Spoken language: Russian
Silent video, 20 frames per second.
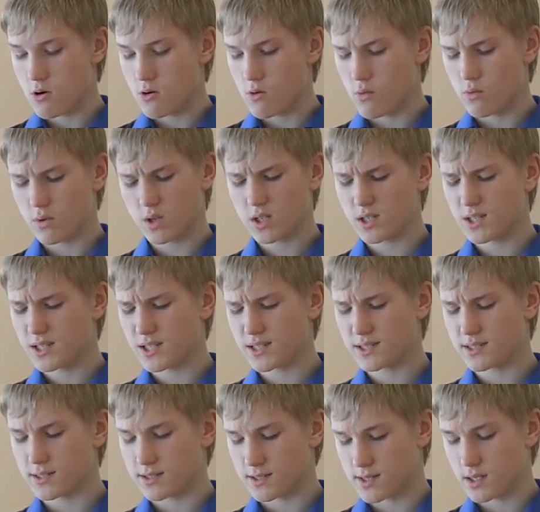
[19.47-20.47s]
У них
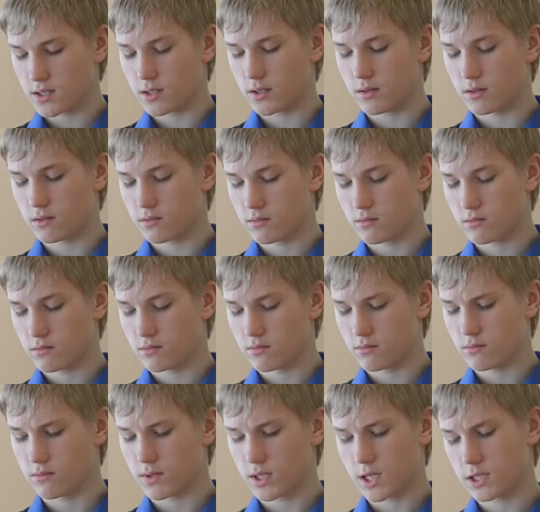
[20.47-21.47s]
нет знаний.
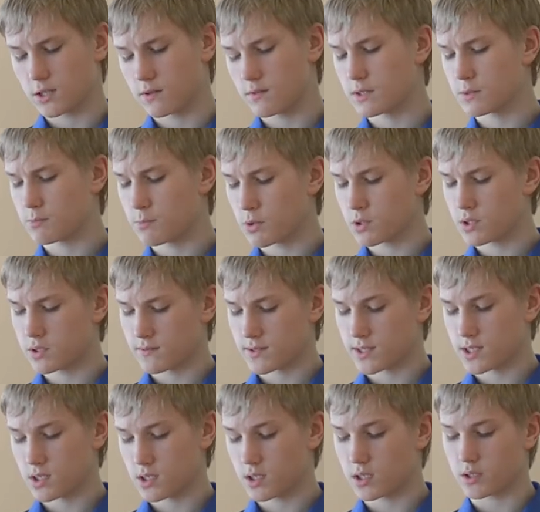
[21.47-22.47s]
Надо
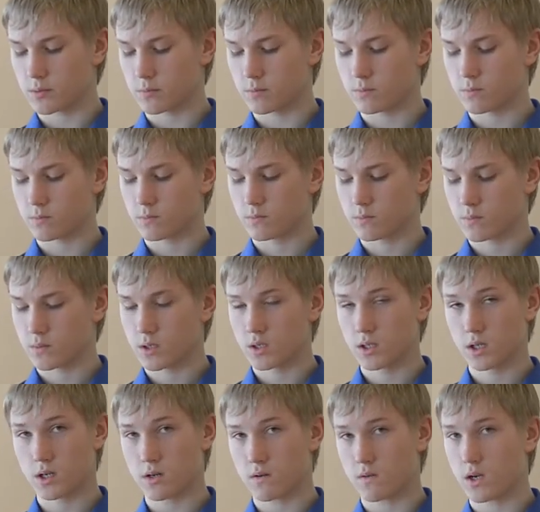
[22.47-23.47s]
воспользоваться этим,
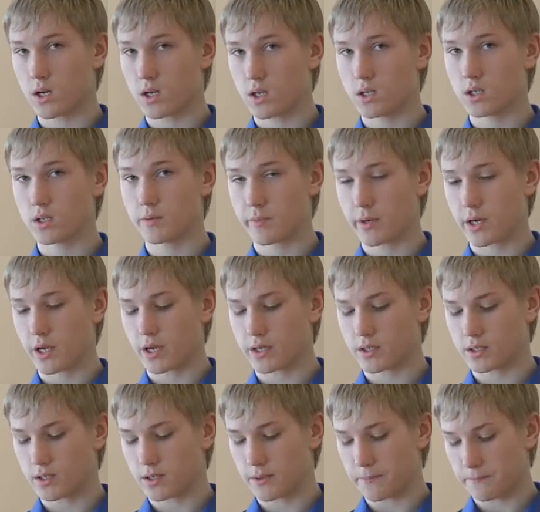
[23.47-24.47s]
говорили
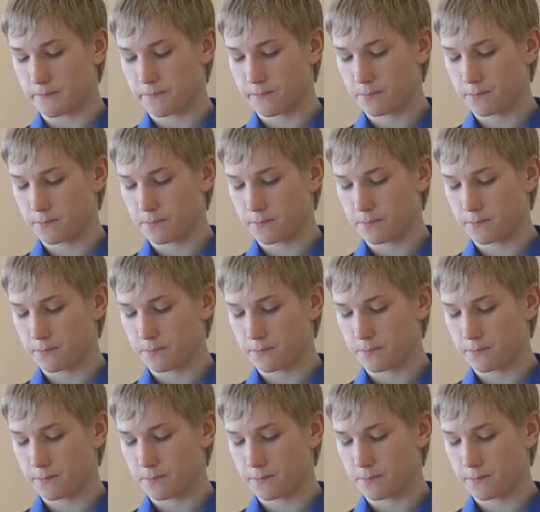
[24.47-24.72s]
неприятелям.